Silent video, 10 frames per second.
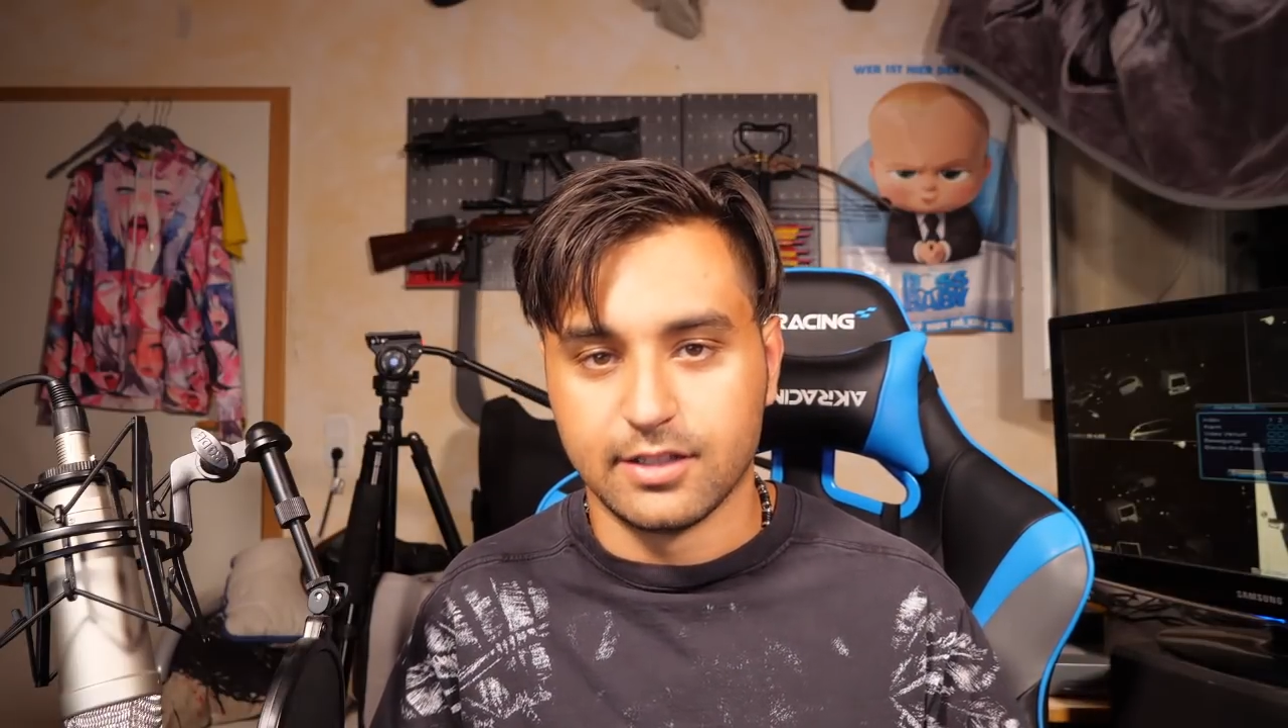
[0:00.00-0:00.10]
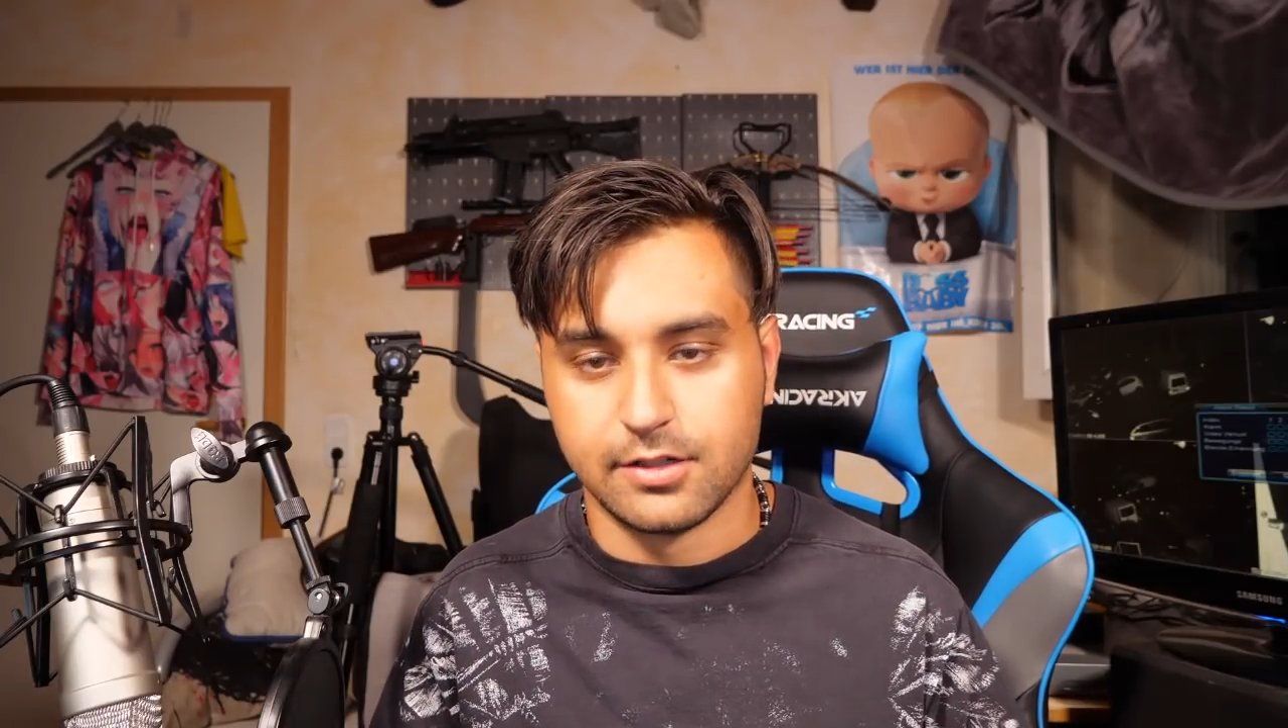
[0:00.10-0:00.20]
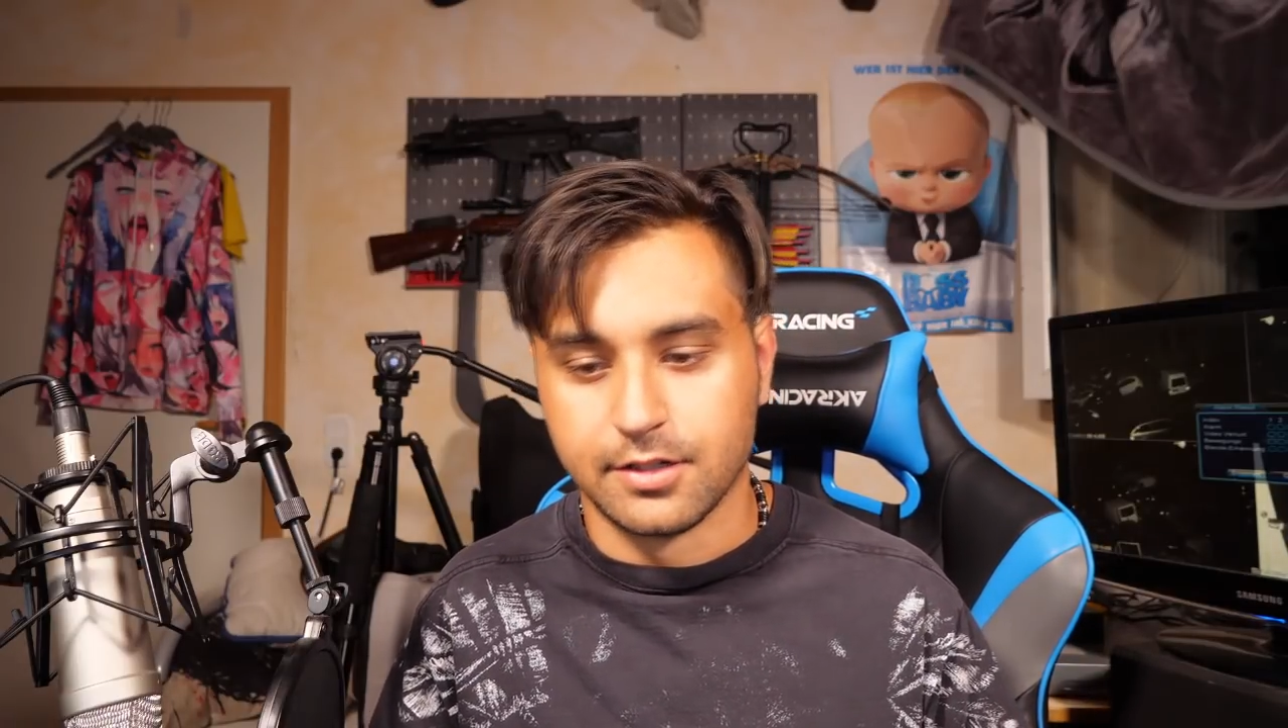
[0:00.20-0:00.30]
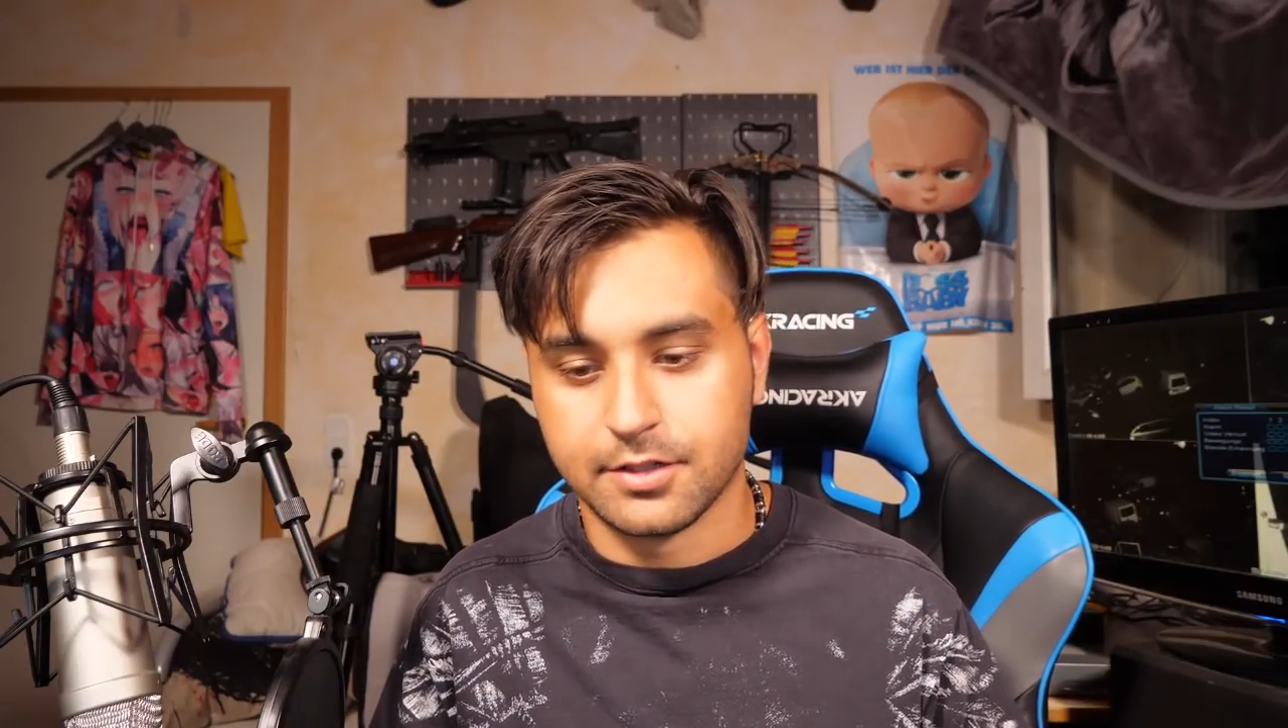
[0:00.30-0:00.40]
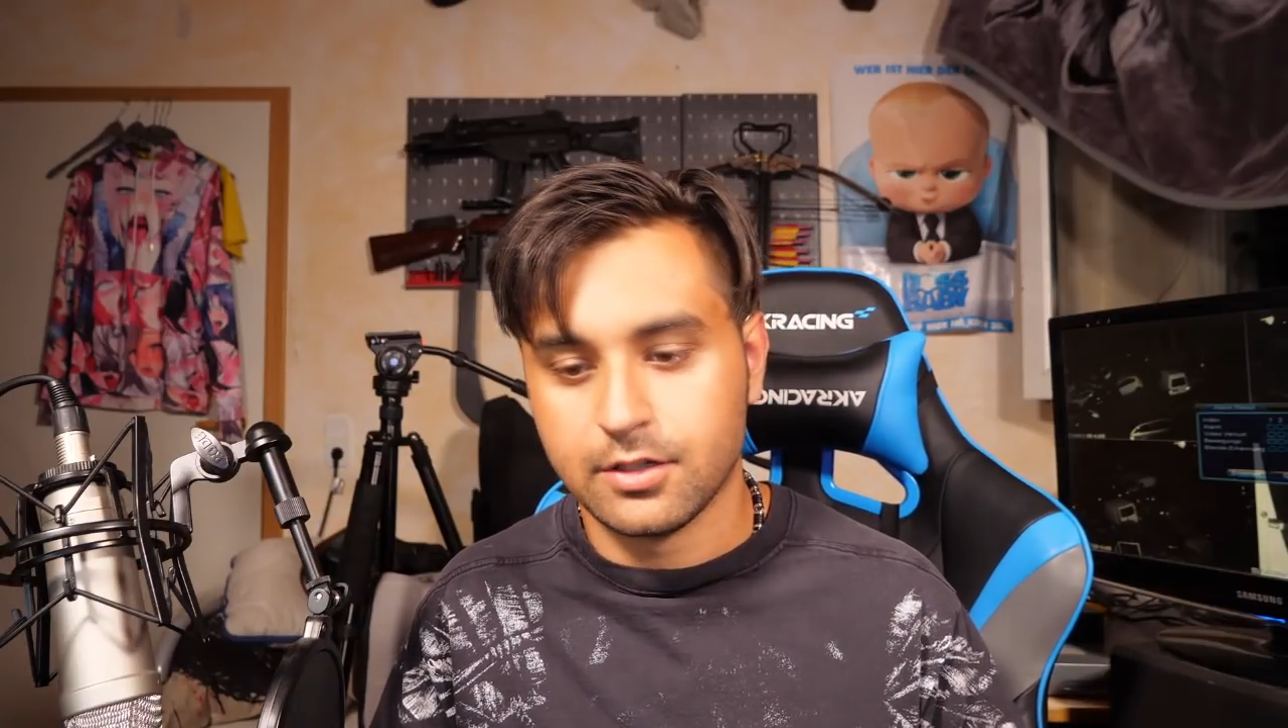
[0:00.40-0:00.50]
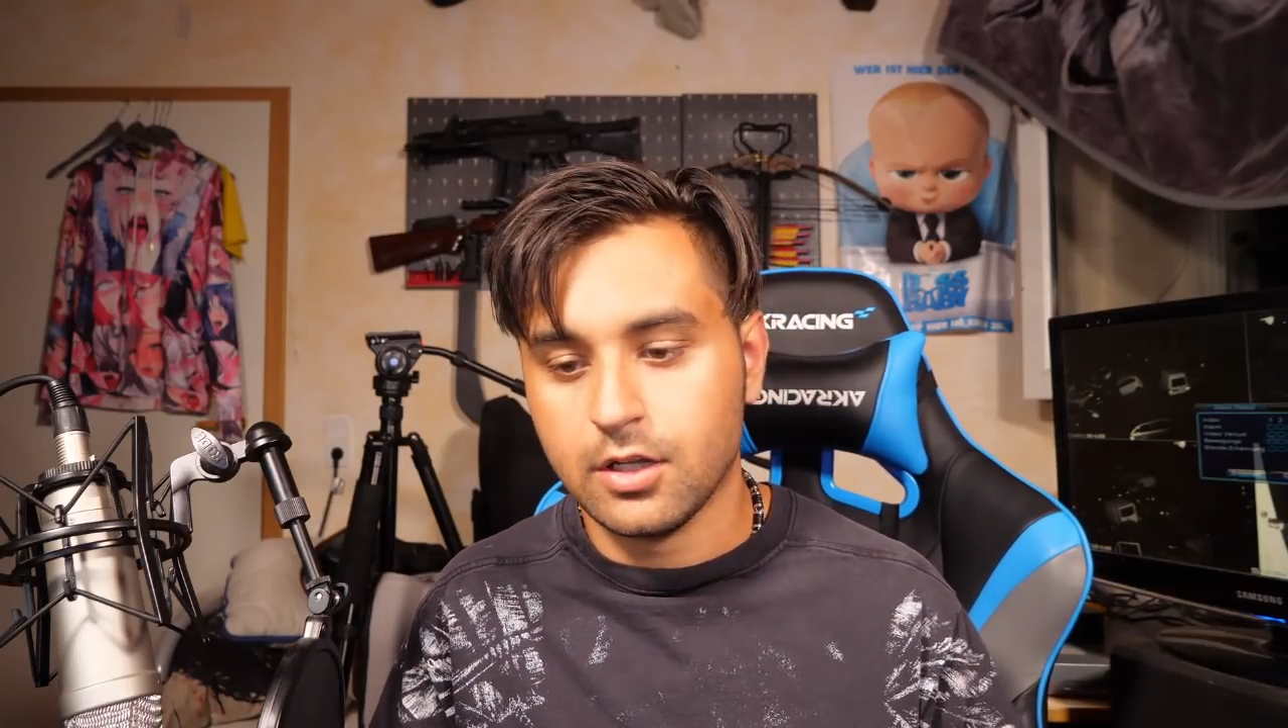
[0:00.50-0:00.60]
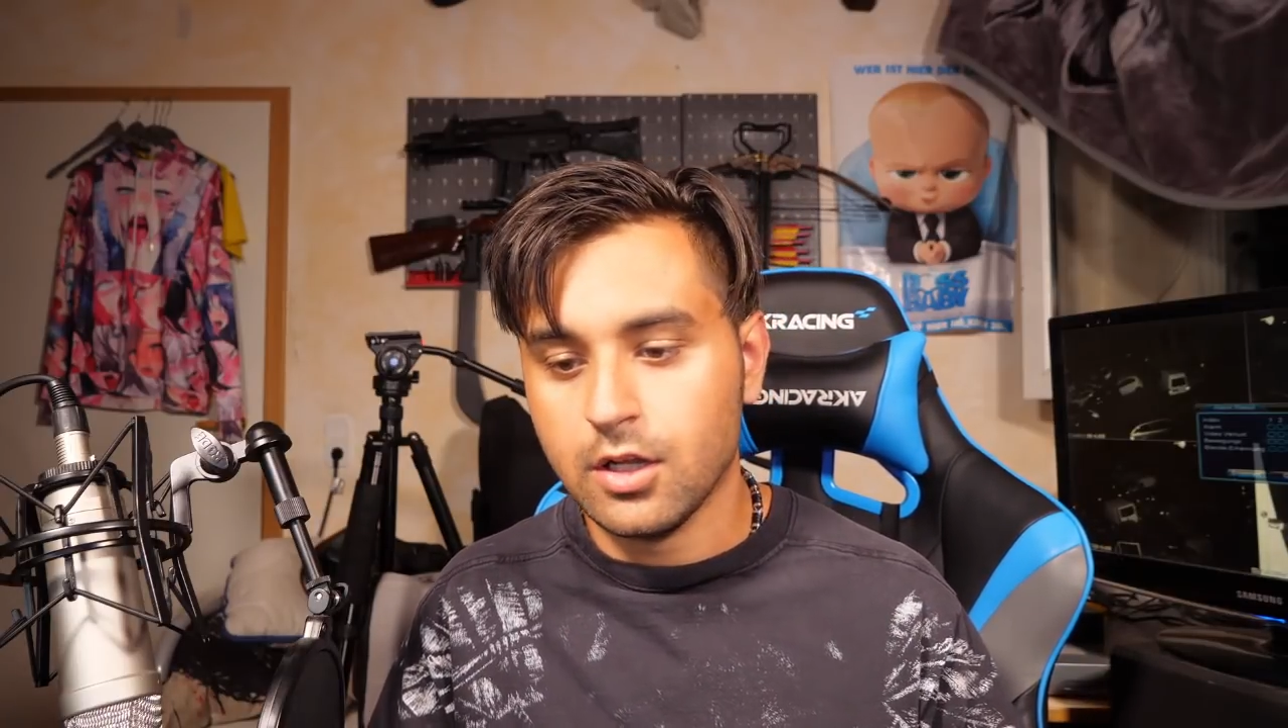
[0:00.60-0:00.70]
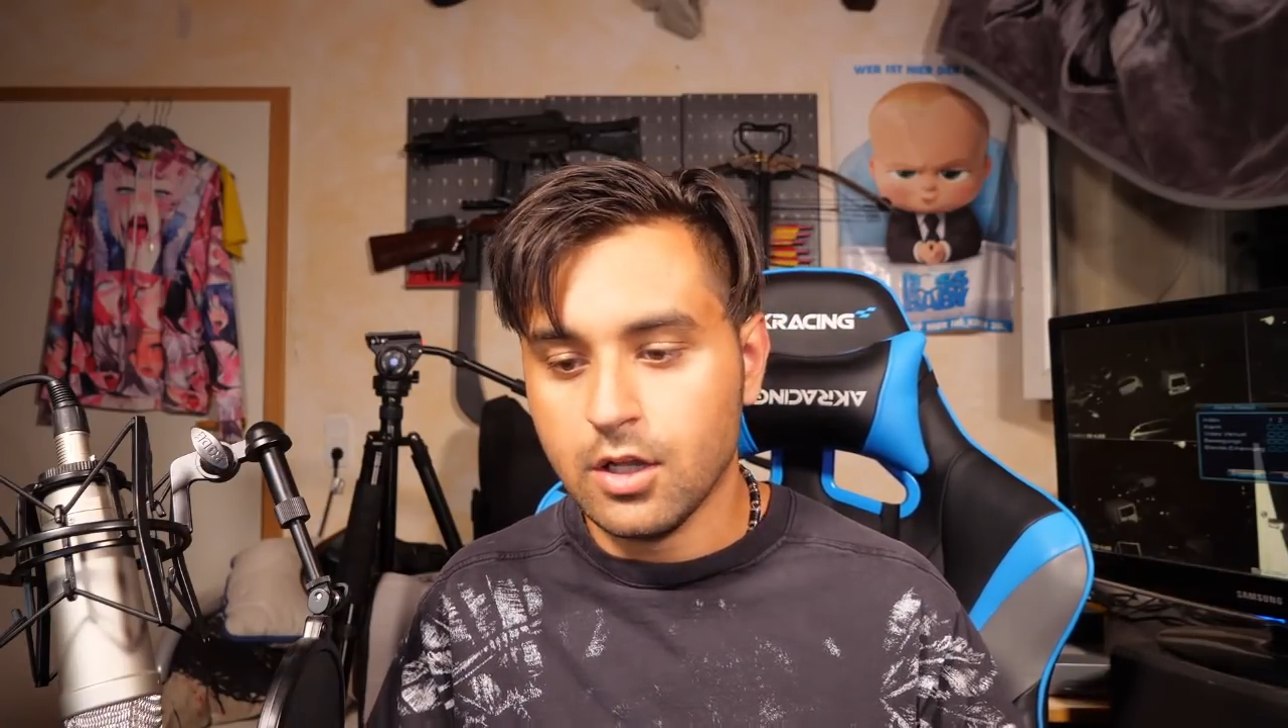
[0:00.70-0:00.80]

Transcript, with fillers: halt nicht.